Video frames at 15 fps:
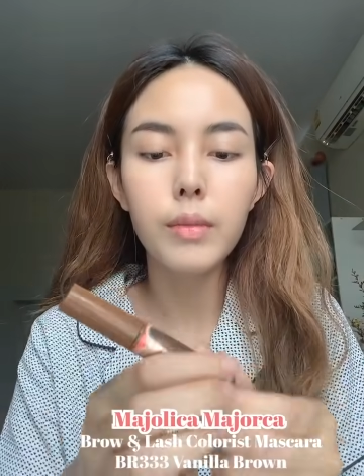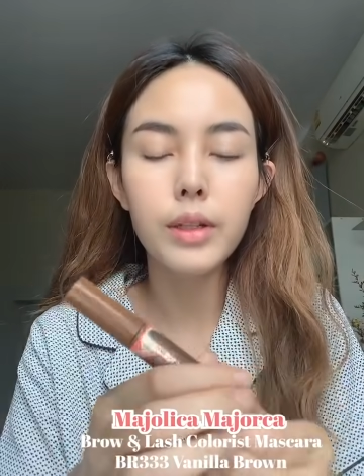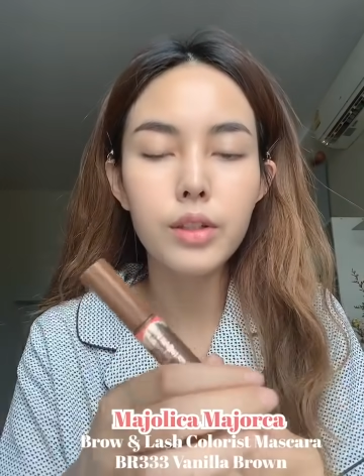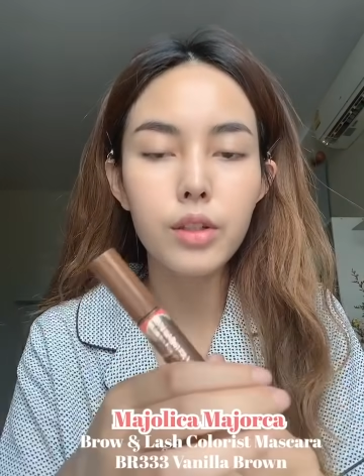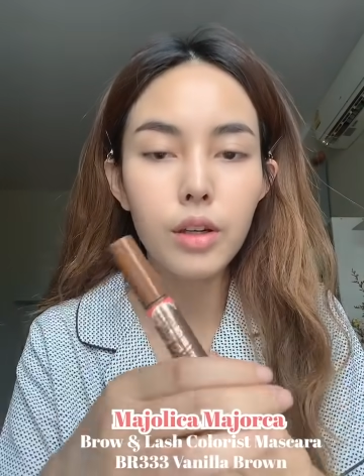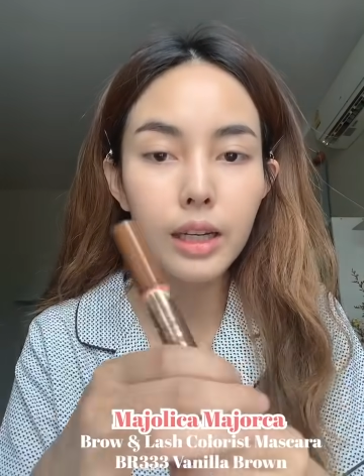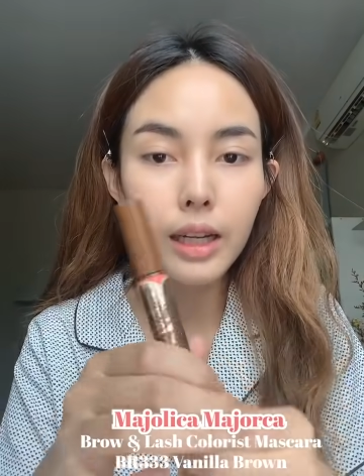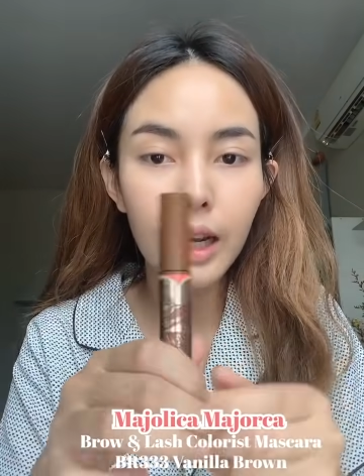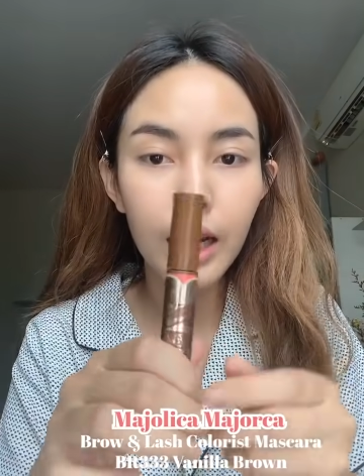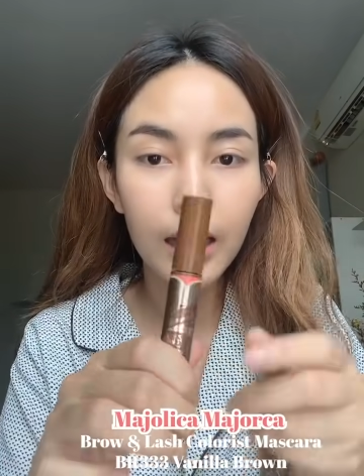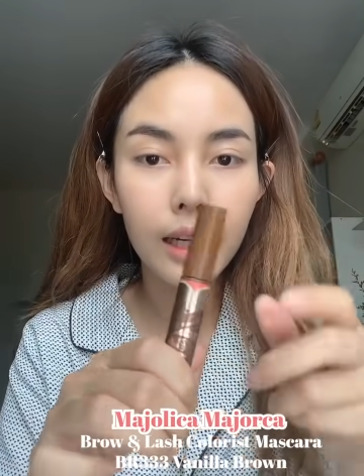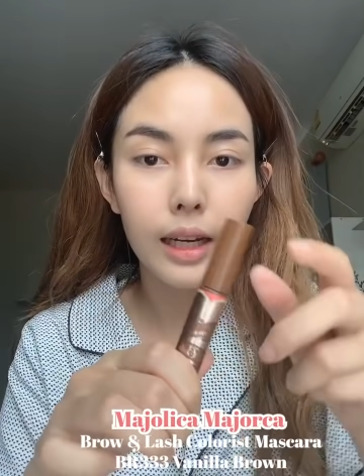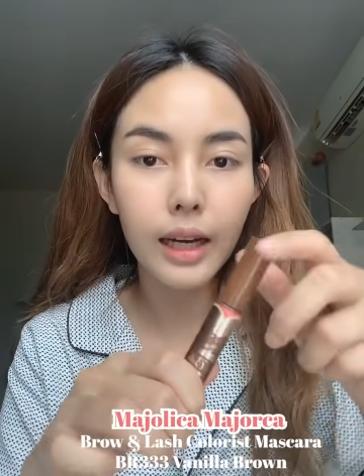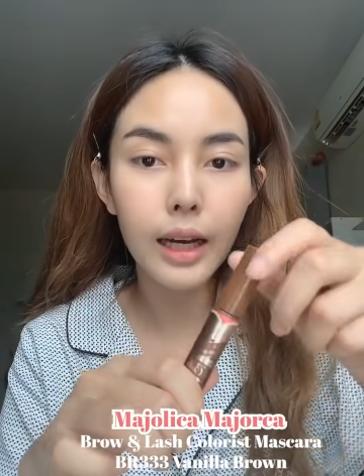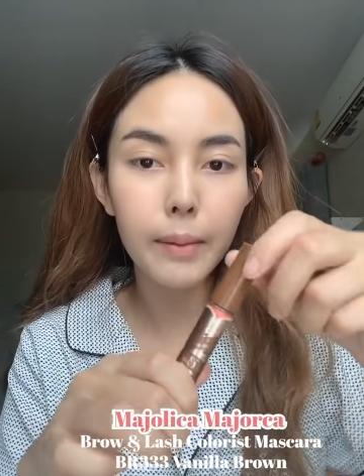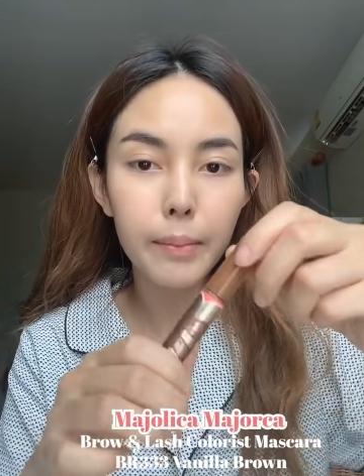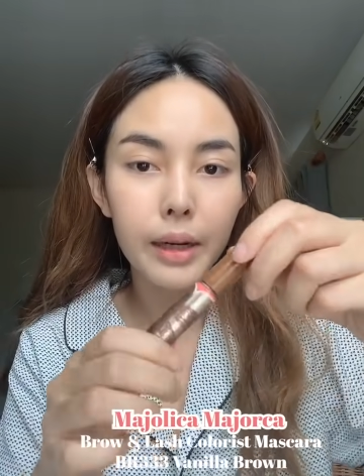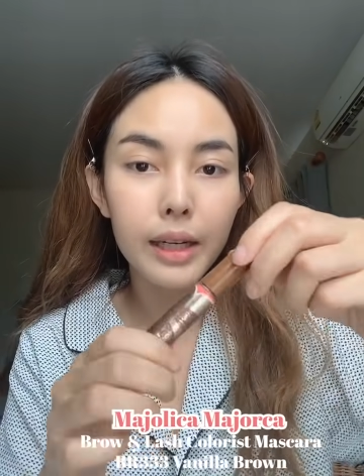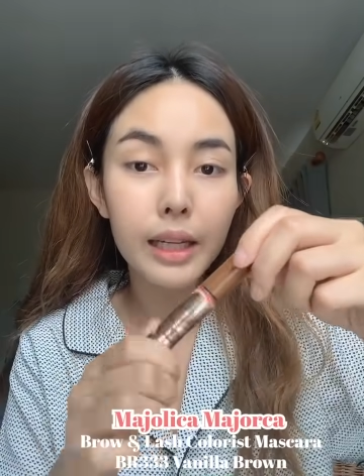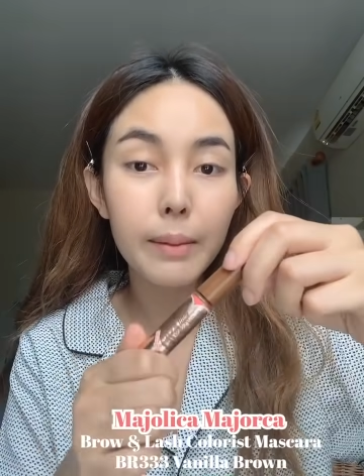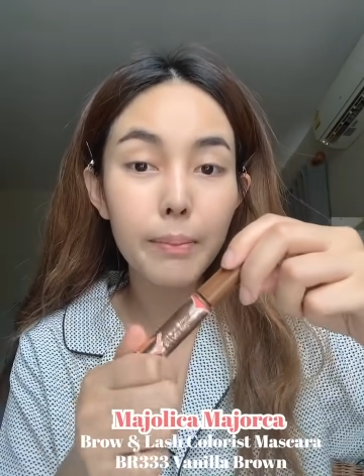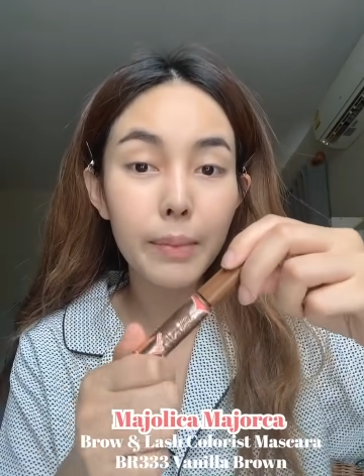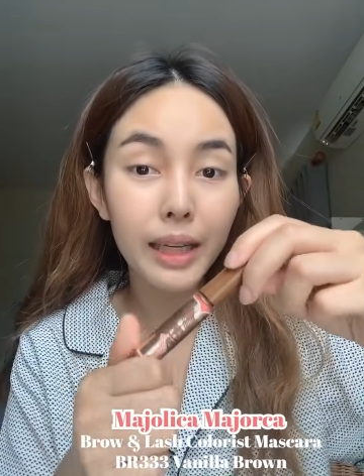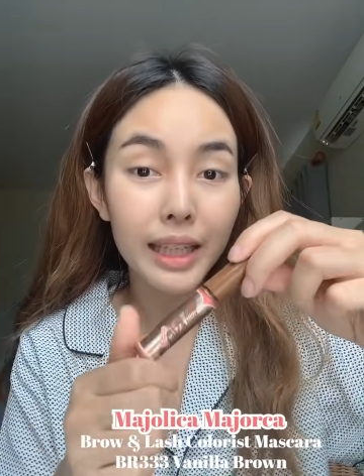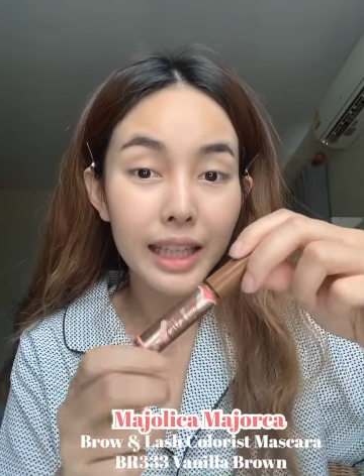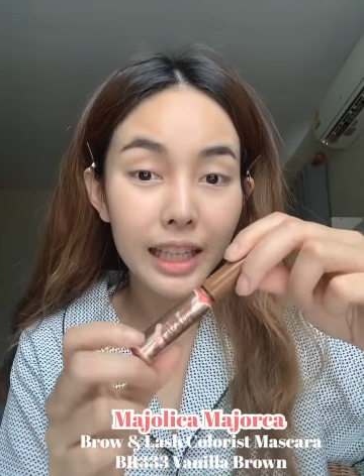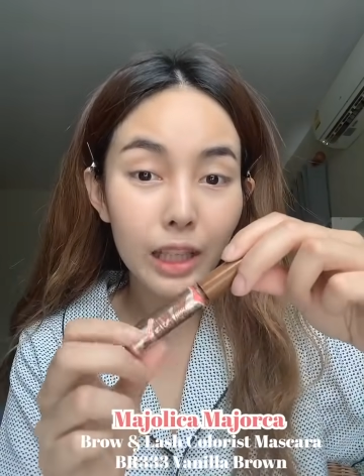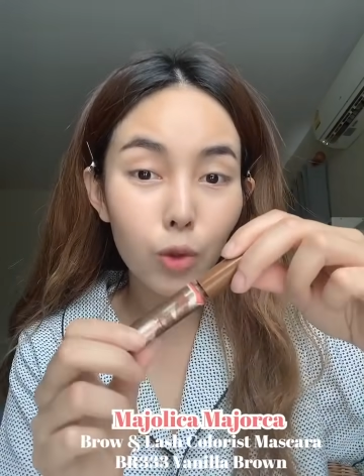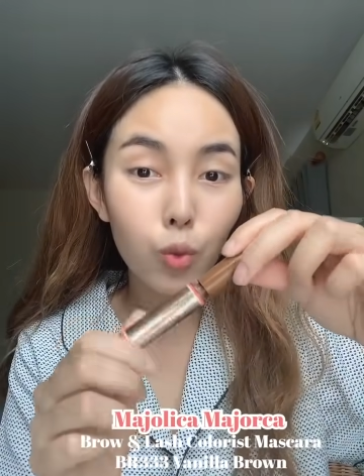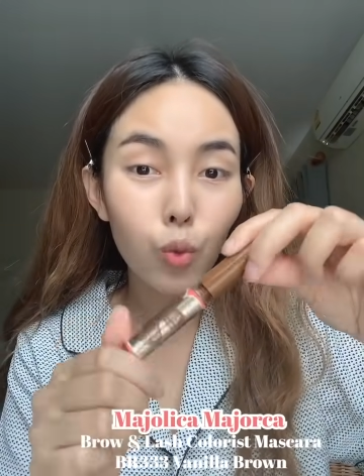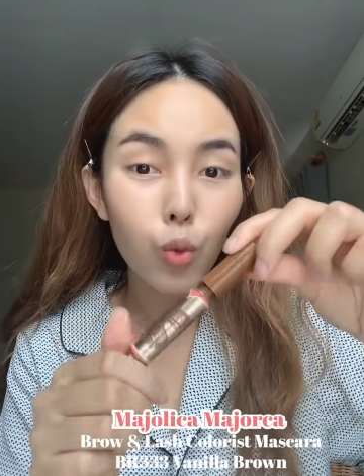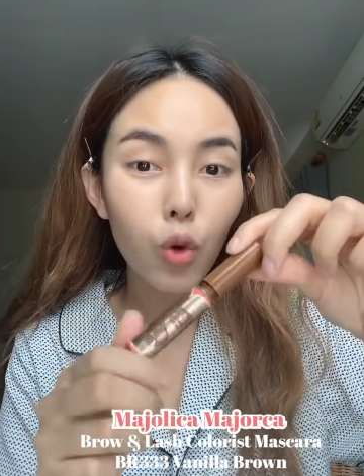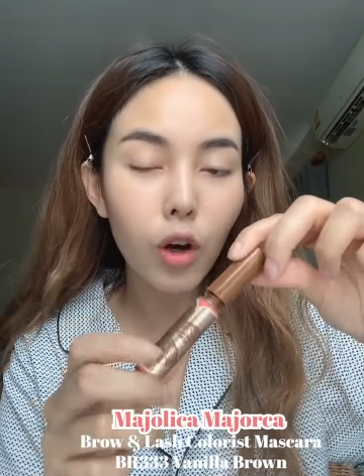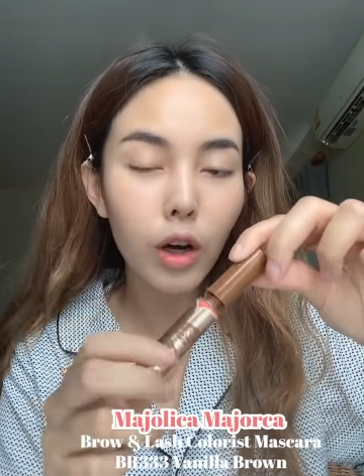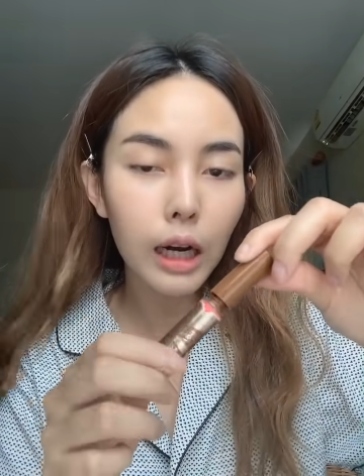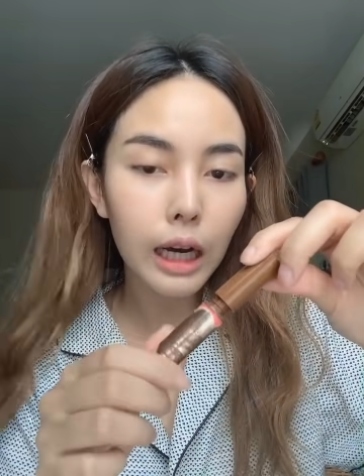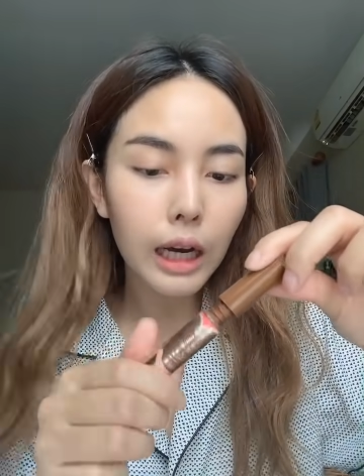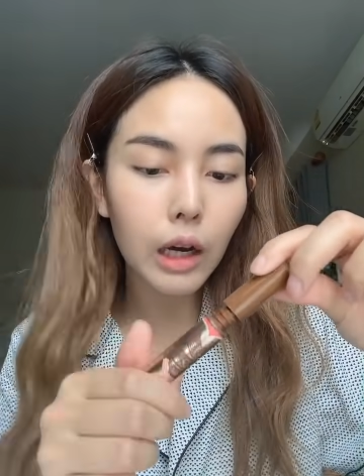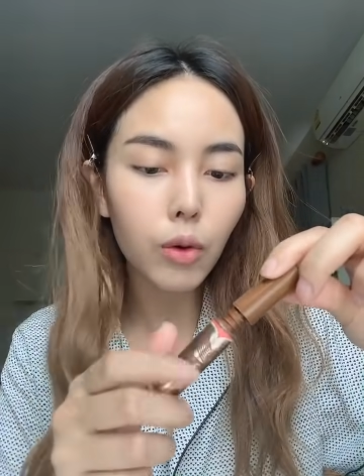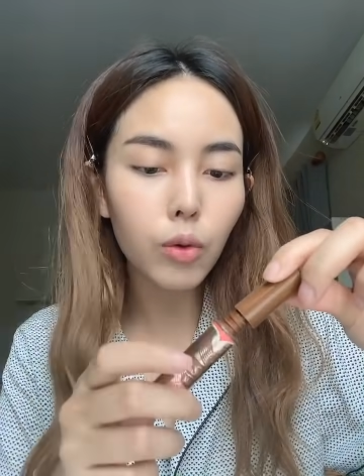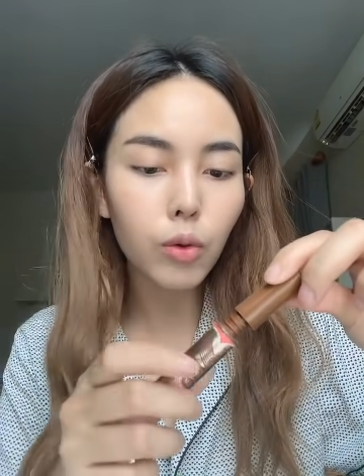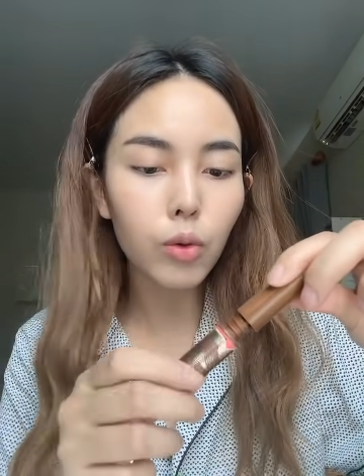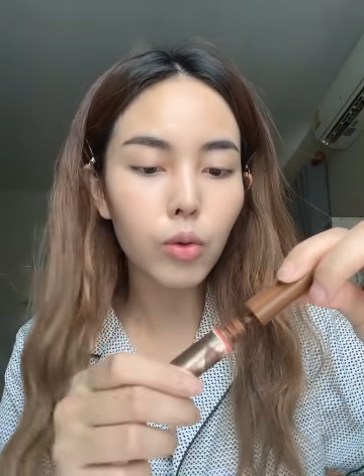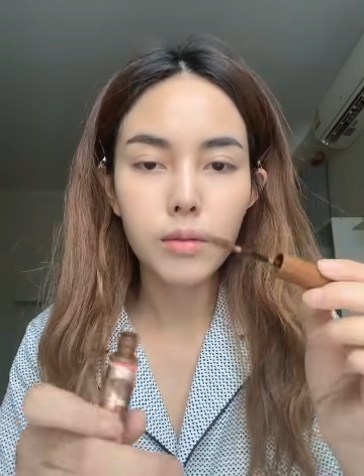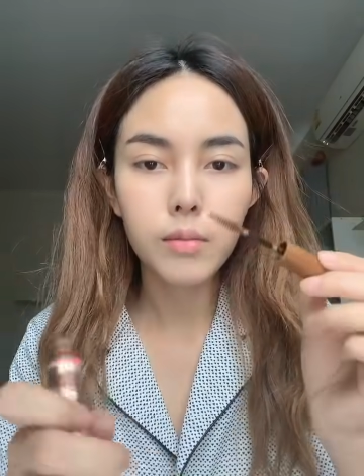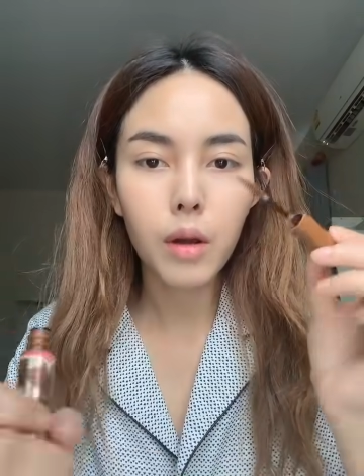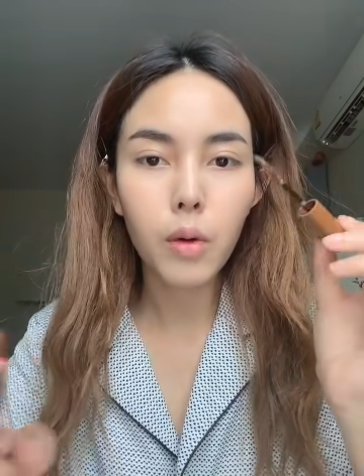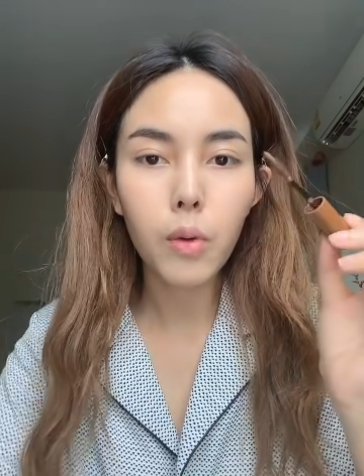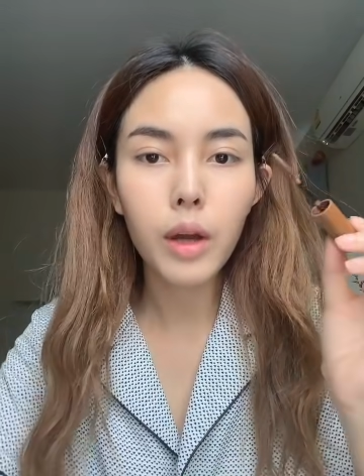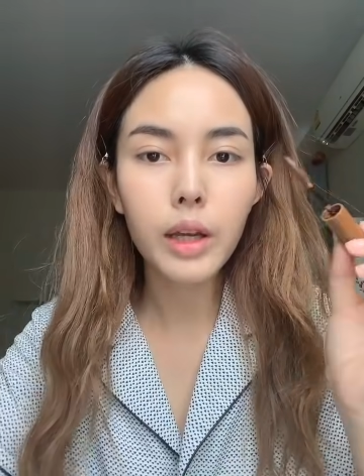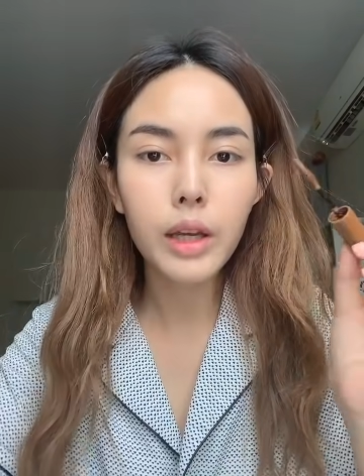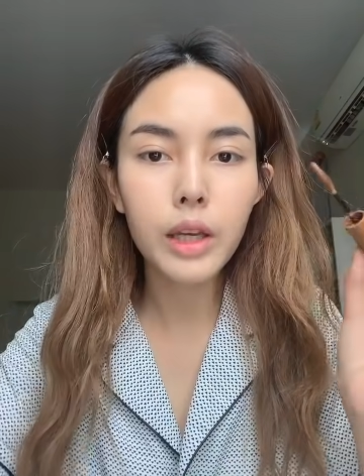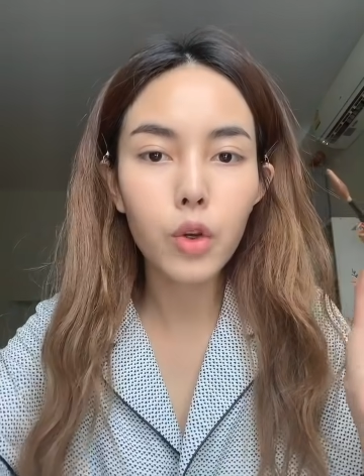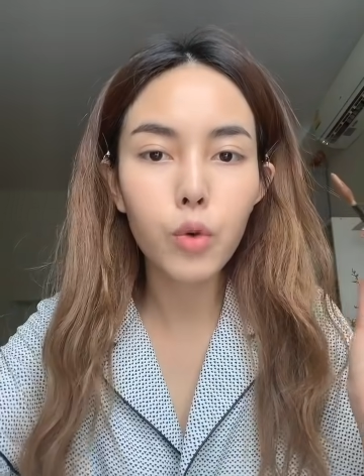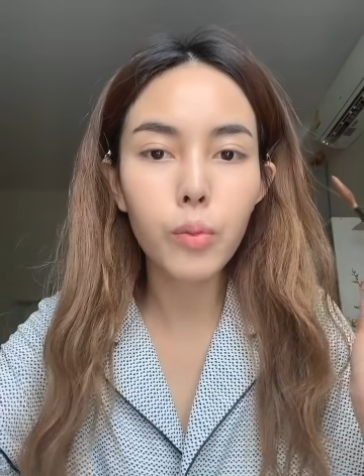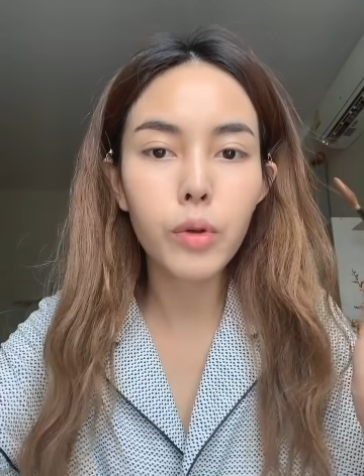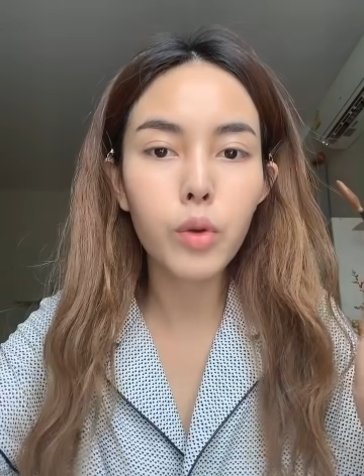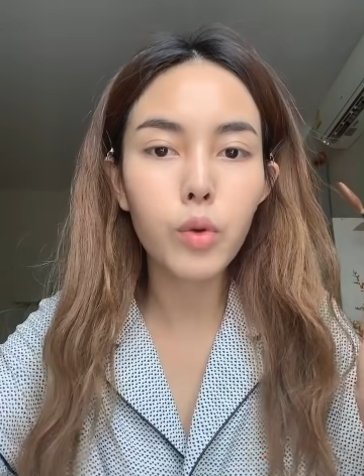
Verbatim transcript: มาจอริก้านะคะเป็นที่ปัดคิ้วของเขาเพราะว่าคิ้วบิว